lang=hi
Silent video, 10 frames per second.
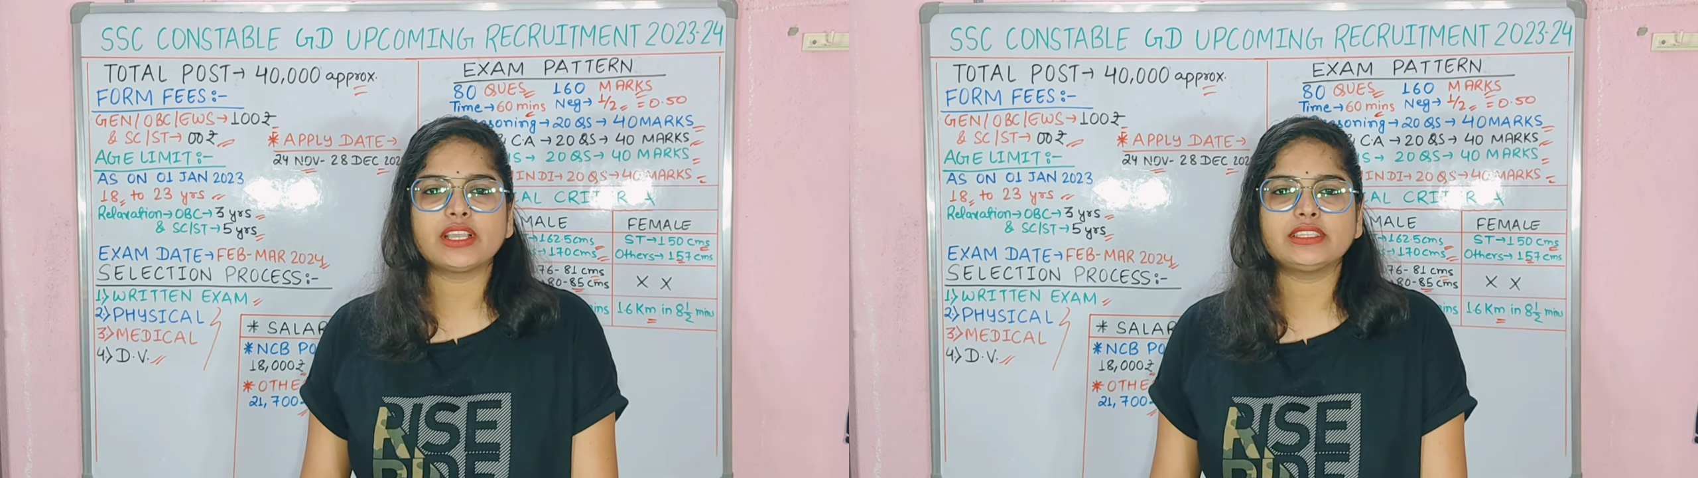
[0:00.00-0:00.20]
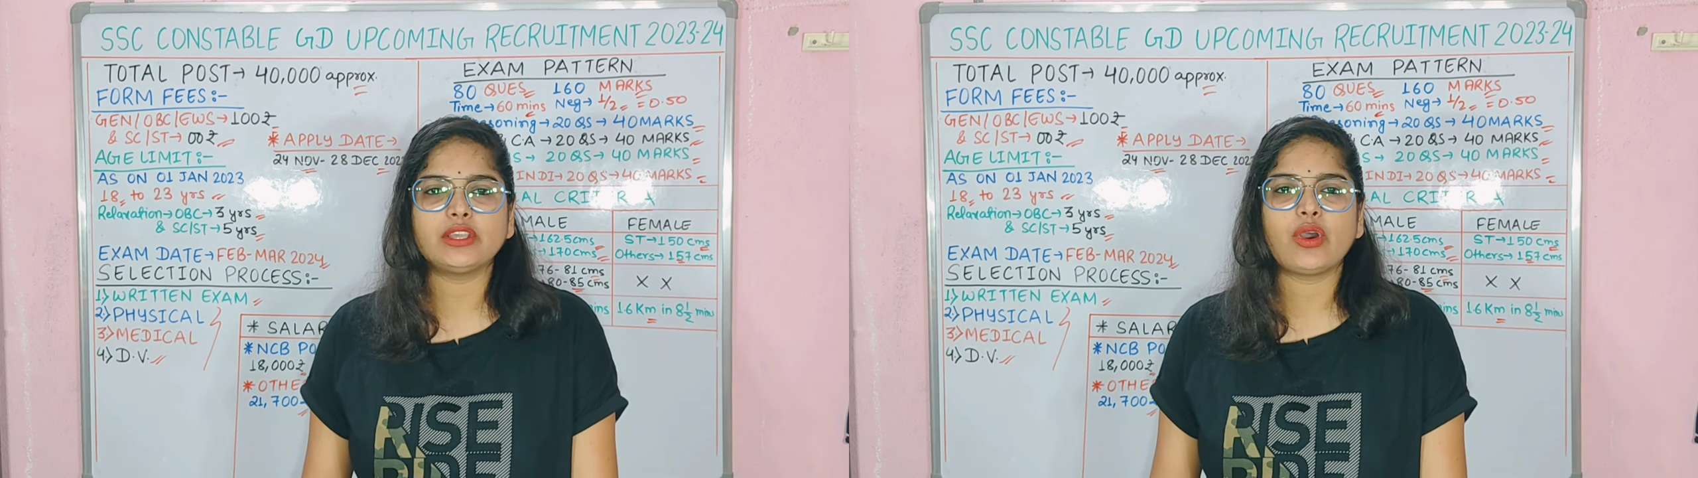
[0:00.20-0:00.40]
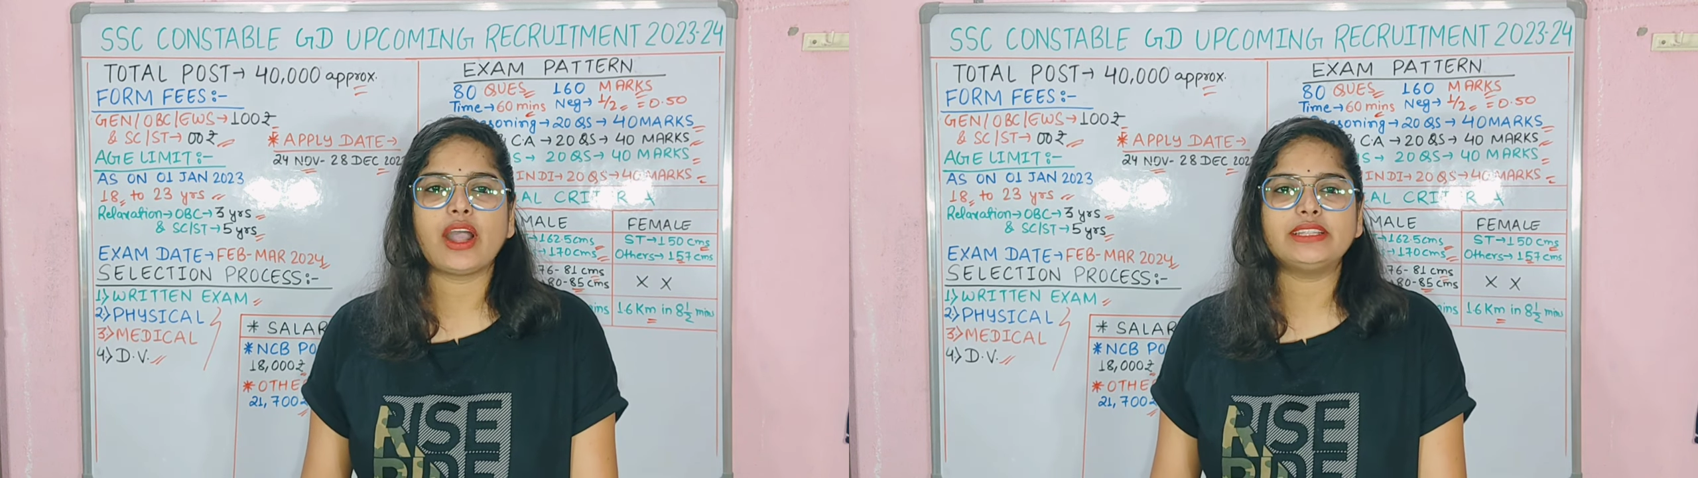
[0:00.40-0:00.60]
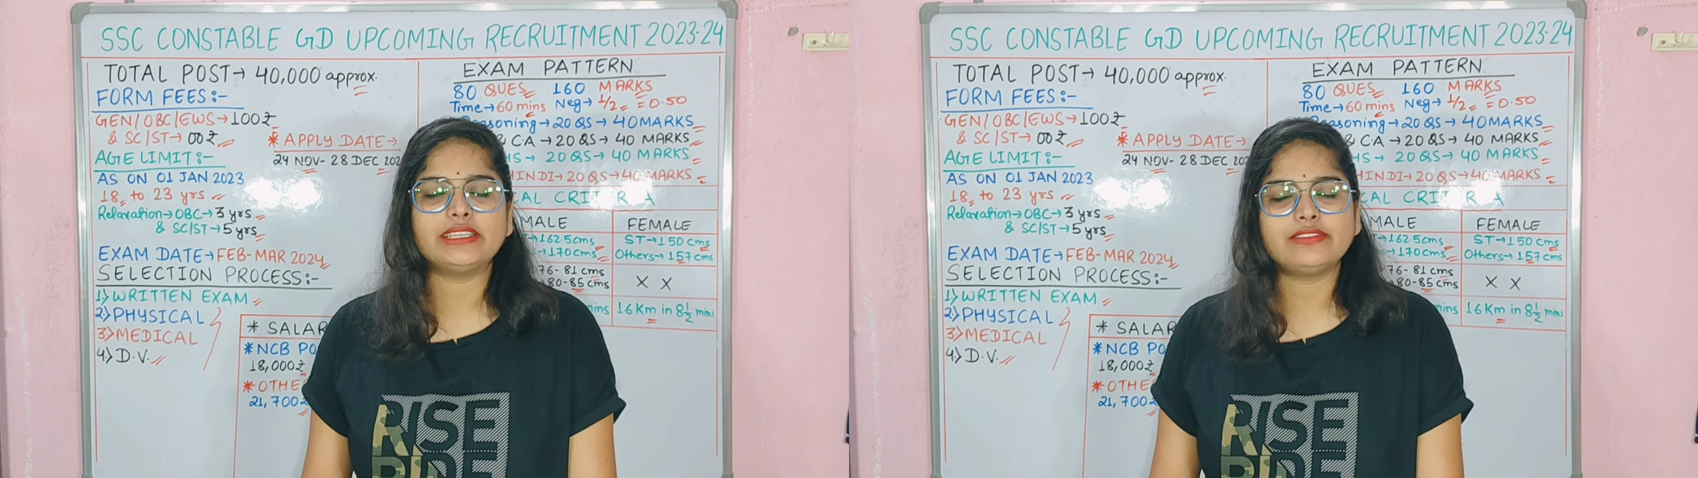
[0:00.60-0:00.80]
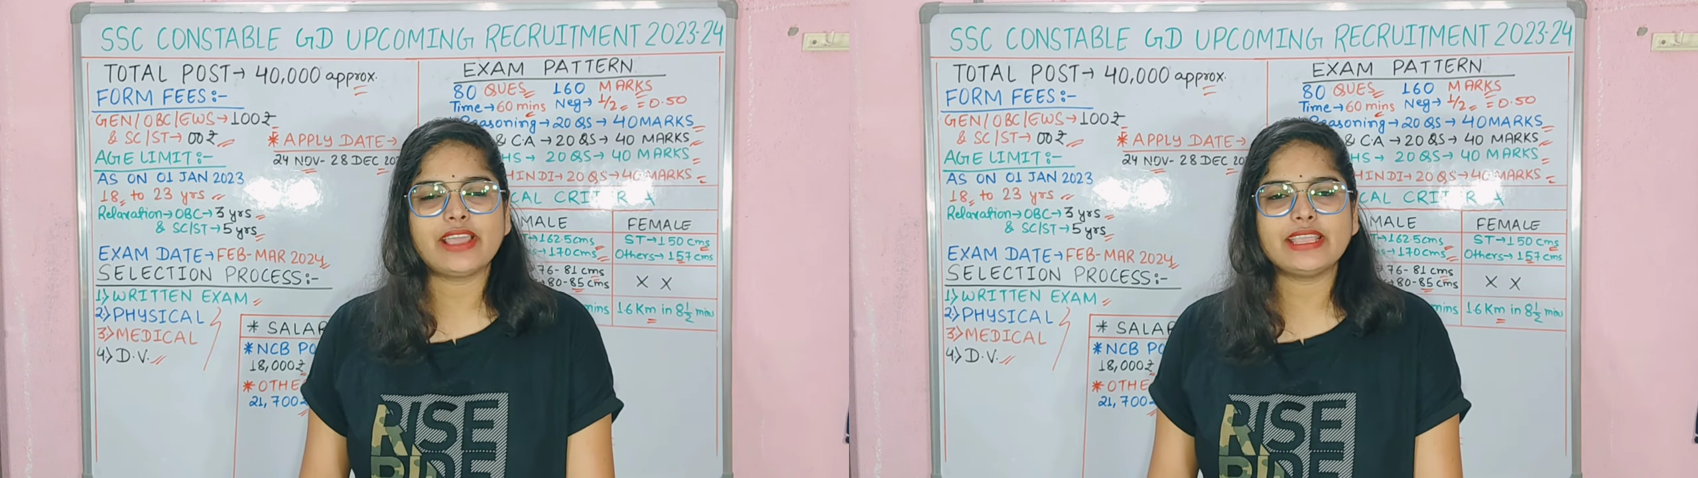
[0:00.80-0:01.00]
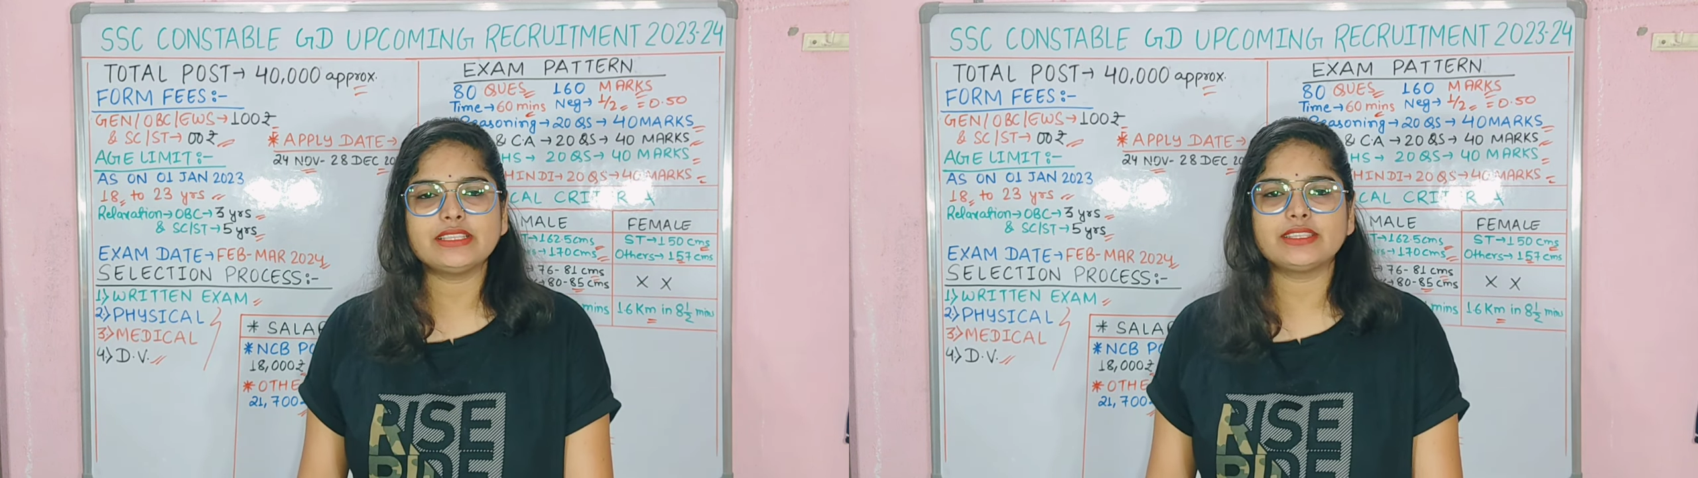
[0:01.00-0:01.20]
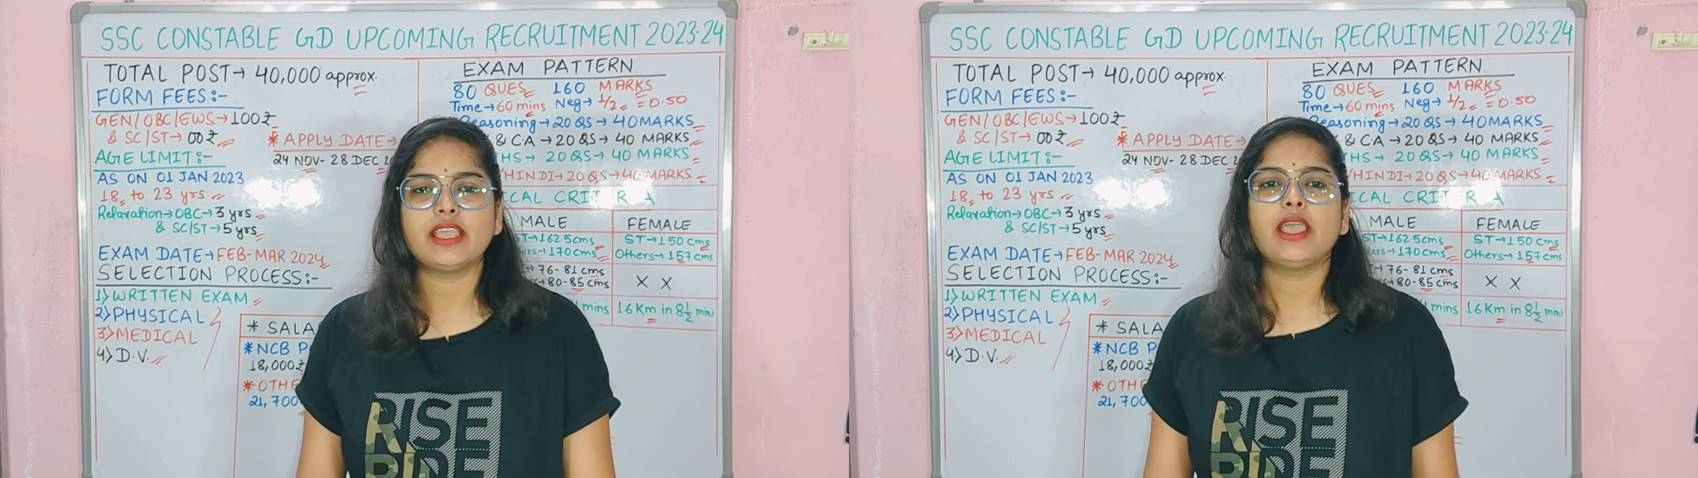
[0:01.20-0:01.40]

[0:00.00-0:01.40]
सकते हो अदरवाइज